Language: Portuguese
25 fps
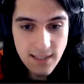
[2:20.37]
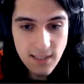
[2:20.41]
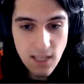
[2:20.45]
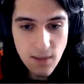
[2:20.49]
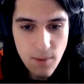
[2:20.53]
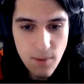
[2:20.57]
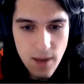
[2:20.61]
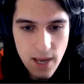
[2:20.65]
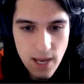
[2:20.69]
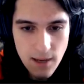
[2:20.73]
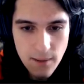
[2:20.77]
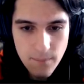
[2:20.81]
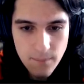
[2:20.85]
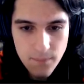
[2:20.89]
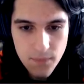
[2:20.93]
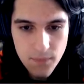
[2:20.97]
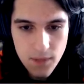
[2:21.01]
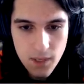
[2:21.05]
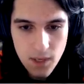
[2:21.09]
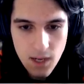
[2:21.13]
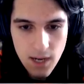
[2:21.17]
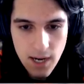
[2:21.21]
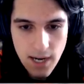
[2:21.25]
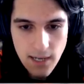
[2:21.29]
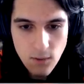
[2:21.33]
ele também.
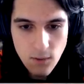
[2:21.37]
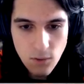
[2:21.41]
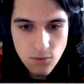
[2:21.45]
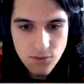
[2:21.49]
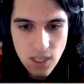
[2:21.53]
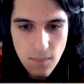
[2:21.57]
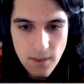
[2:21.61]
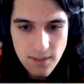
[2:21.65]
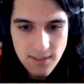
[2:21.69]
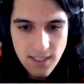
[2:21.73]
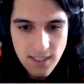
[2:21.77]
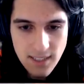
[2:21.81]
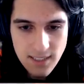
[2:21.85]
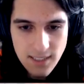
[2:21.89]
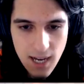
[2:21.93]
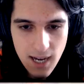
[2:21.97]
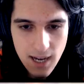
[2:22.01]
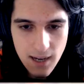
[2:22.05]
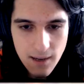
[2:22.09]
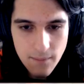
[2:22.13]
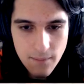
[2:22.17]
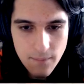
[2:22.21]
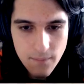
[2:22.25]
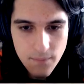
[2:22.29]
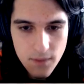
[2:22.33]
Ele não consegue me
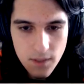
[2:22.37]
acertar.